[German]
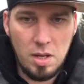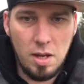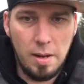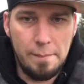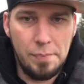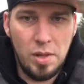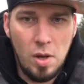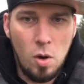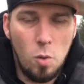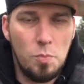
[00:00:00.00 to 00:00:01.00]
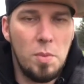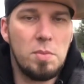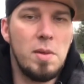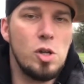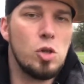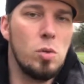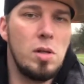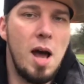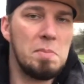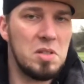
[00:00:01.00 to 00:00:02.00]
ähm, um damit meine
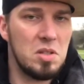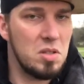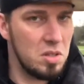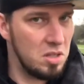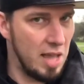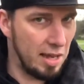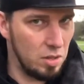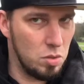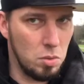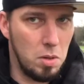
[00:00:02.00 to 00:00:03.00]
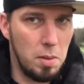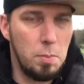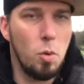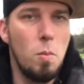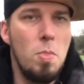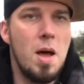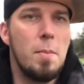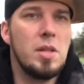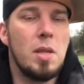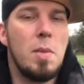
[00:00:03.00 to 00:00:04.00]
Schulden abdecken zu können, um
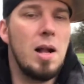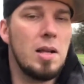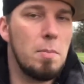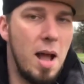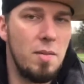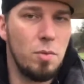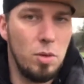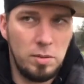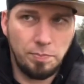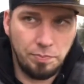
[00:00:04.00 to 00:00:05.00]
damit dem Allgemeinwohl